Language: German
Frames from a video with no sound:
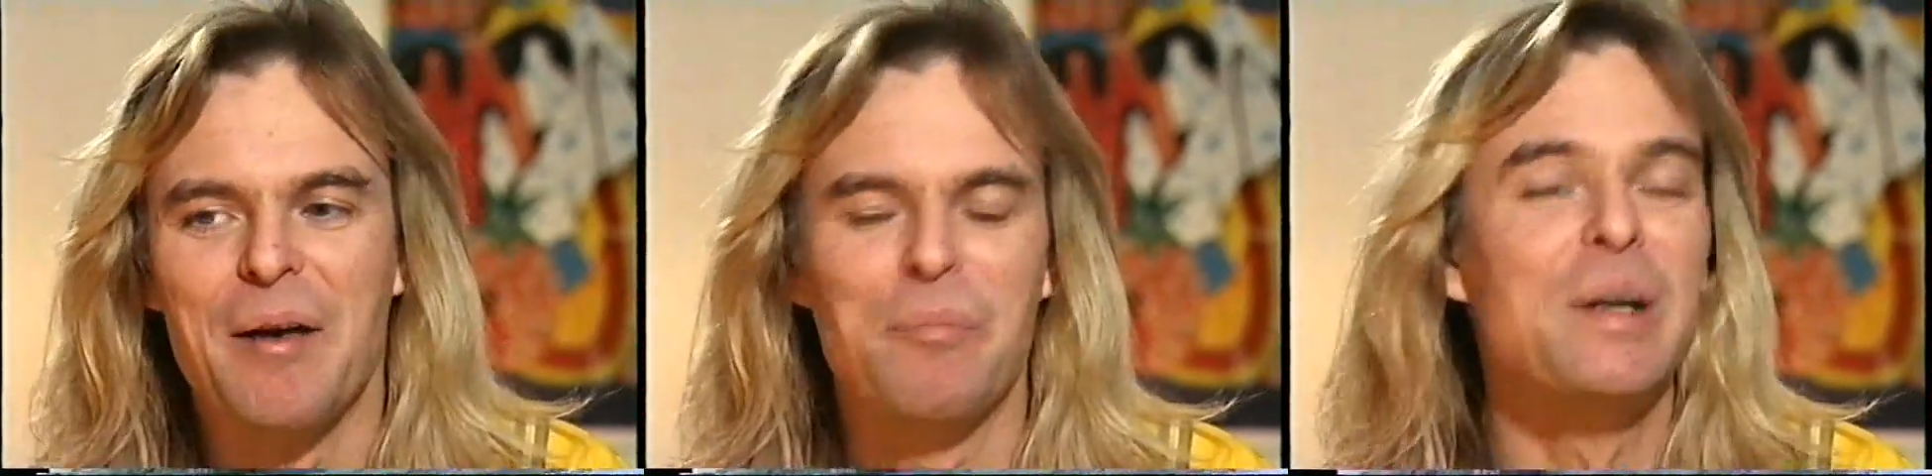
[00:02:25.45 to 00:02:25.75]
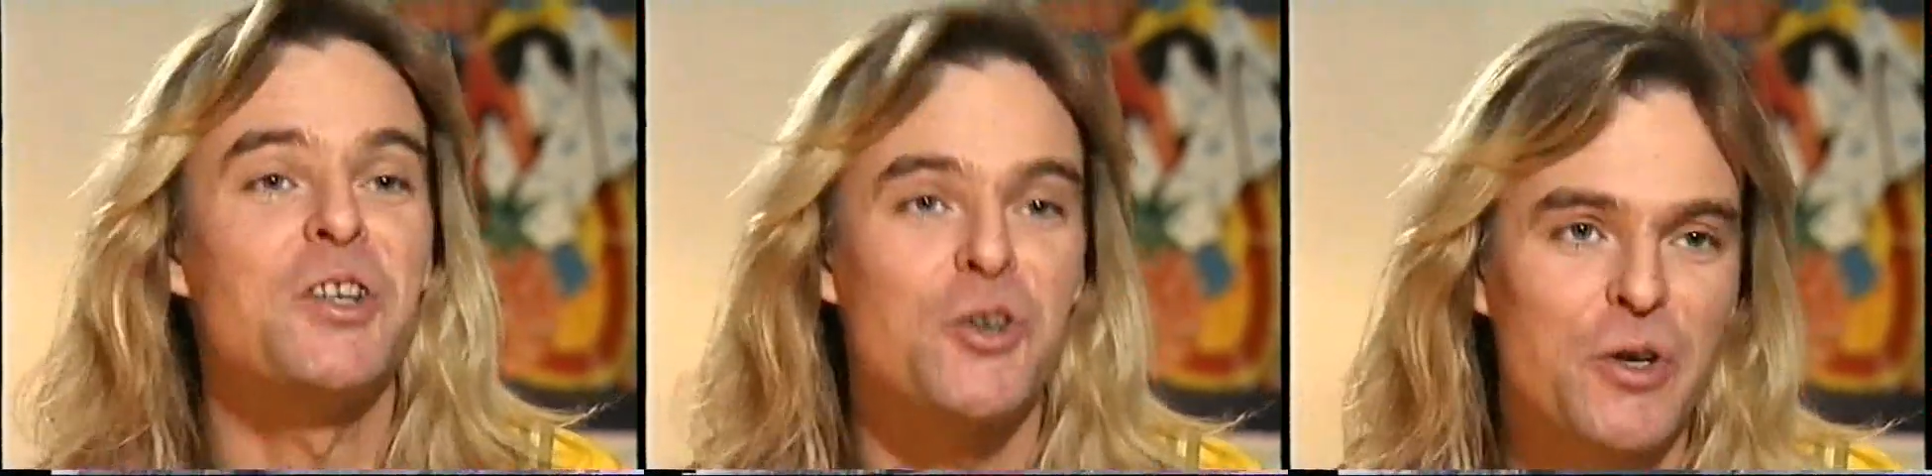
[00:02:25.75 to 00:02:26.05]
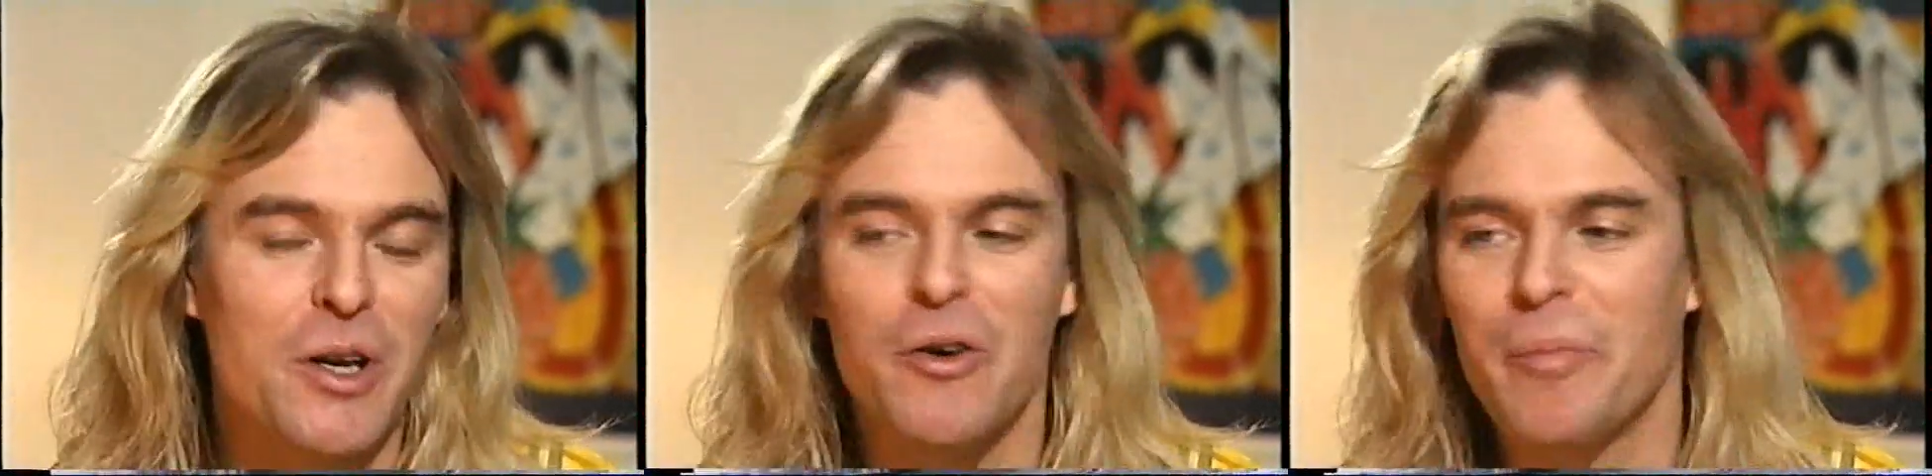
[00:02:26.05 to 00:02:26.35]

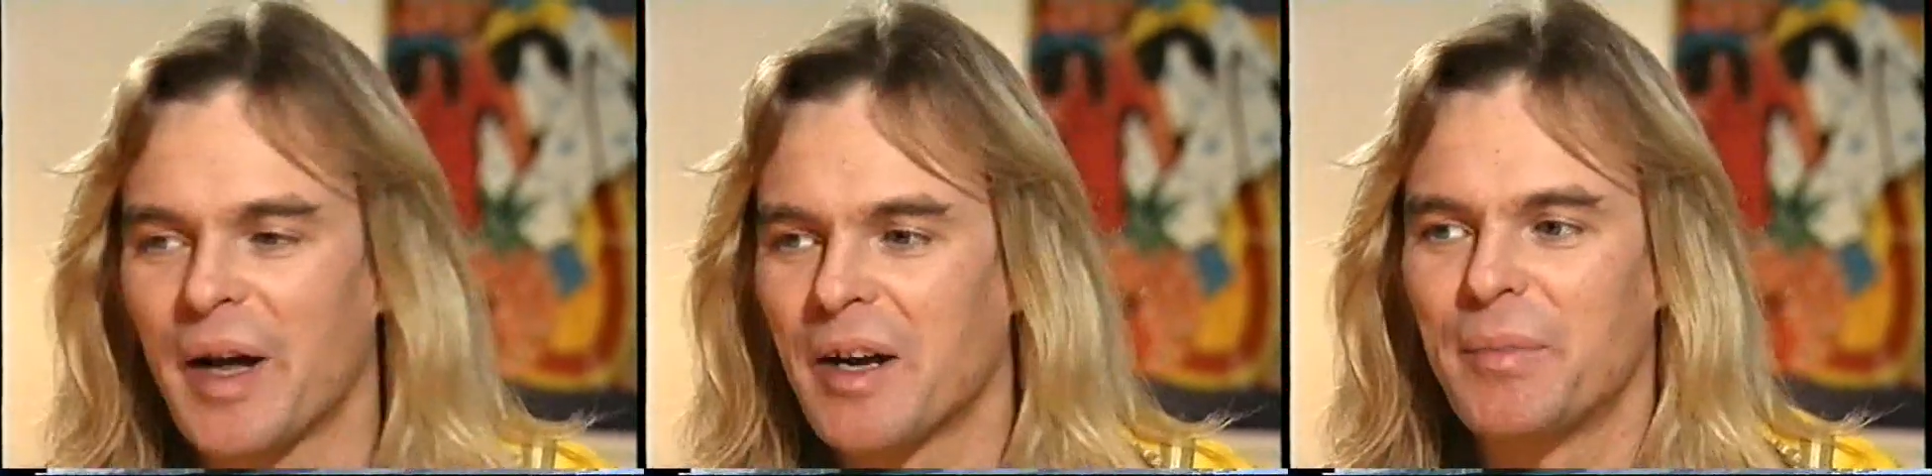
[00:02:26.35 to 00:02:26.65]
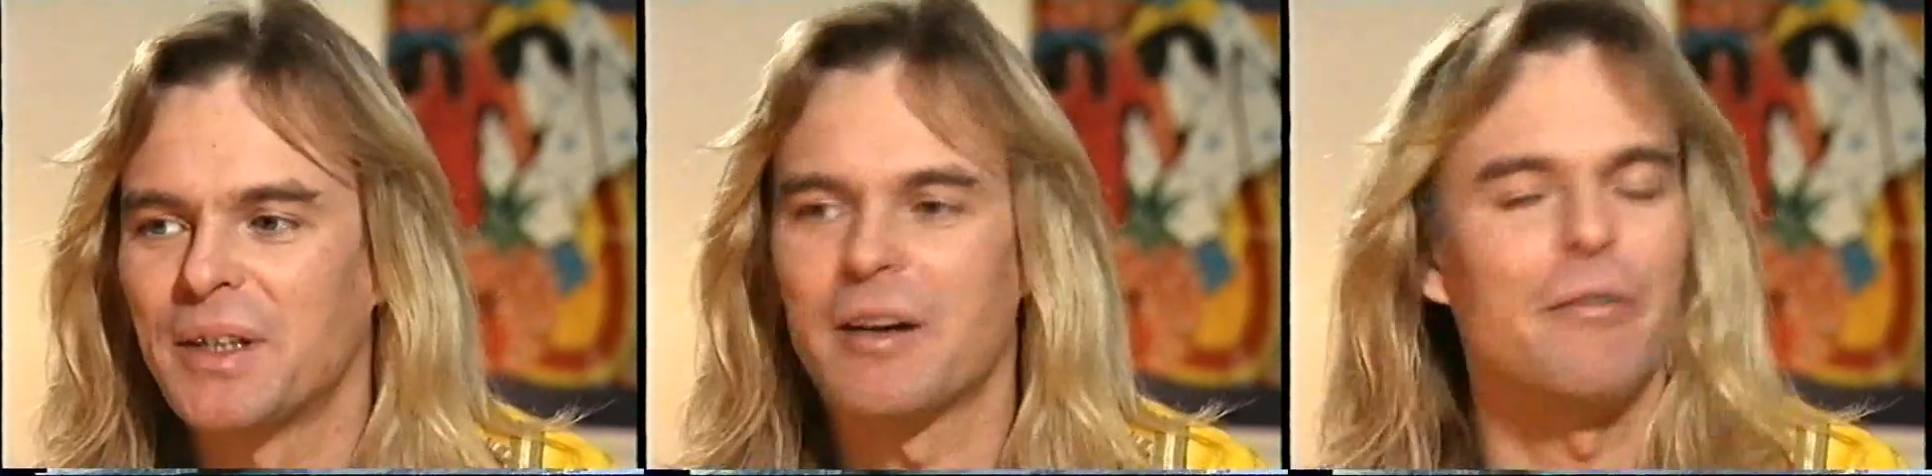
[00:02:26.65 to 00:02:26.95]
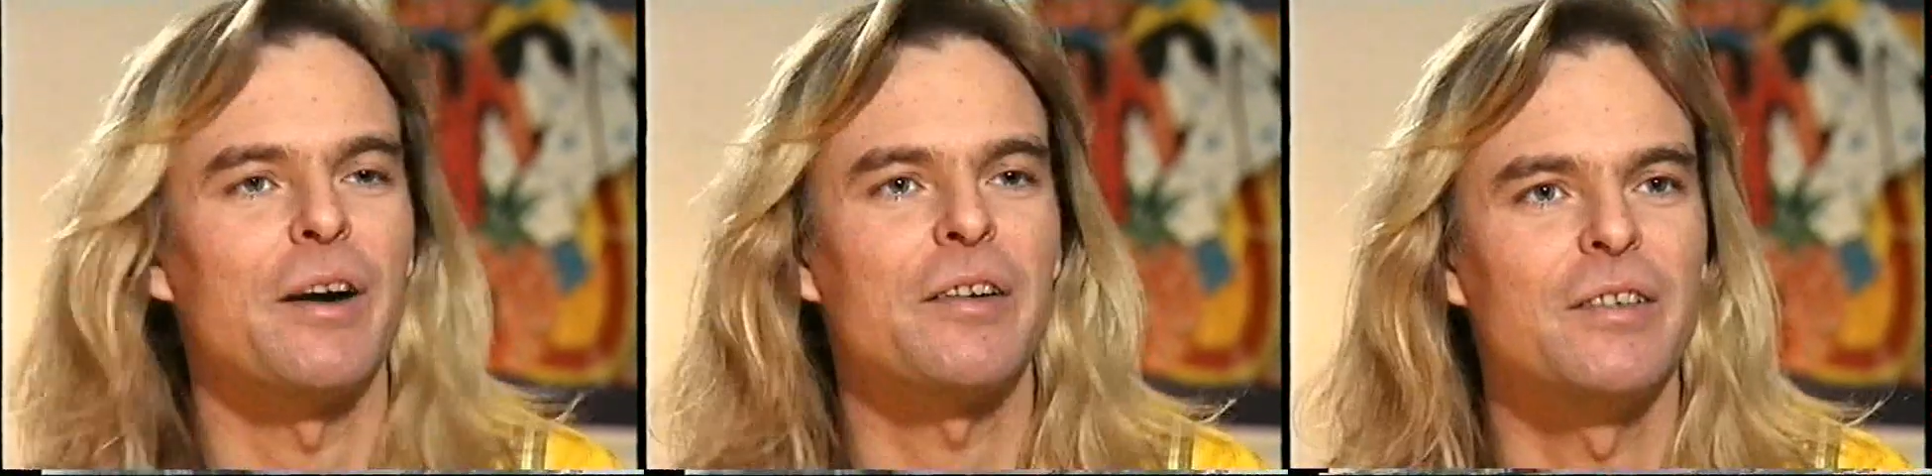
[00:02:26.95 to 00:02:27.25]
Mitschüler und meiner
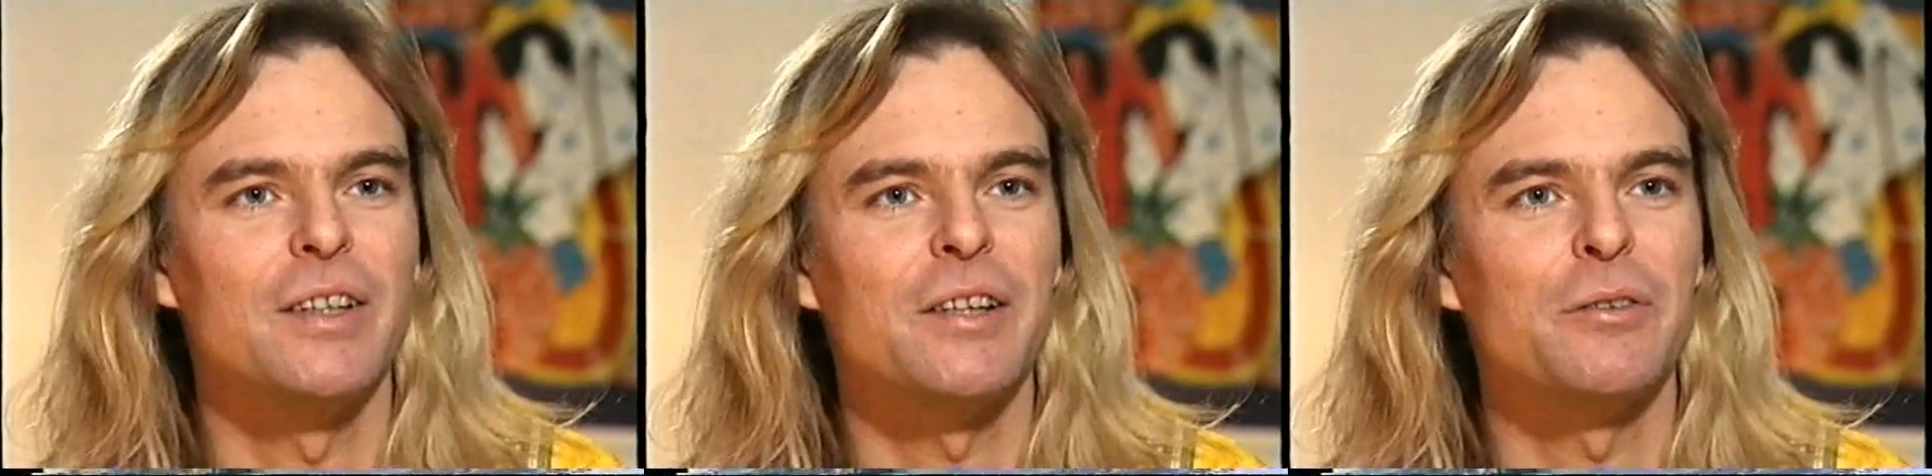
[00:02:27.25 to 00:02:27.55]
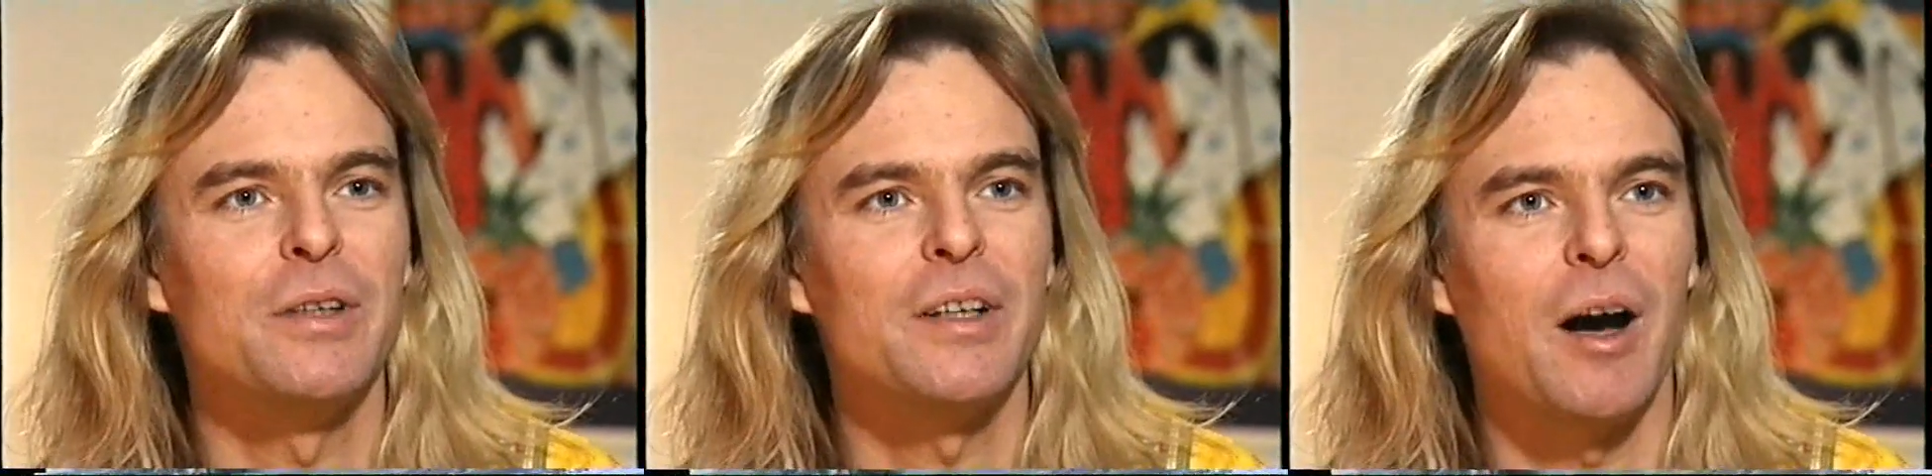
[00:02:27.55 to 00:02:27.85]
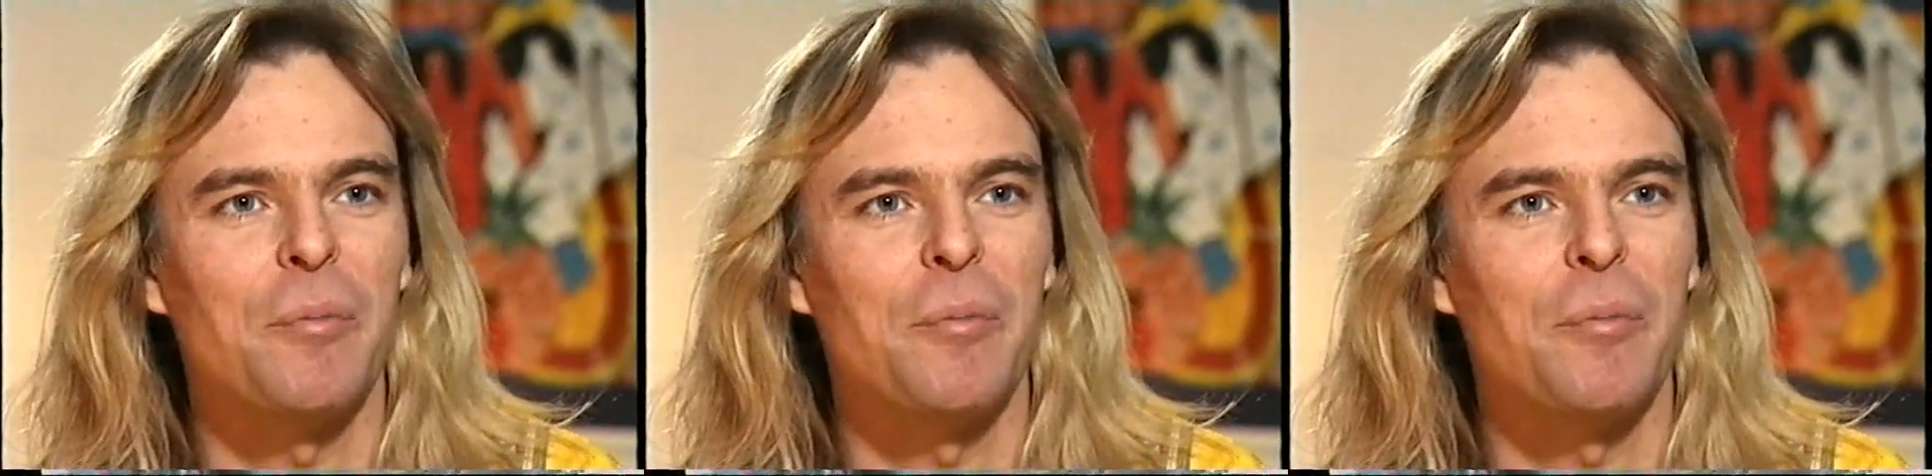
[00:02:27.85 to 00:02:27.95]
Miterwachsenen natürlich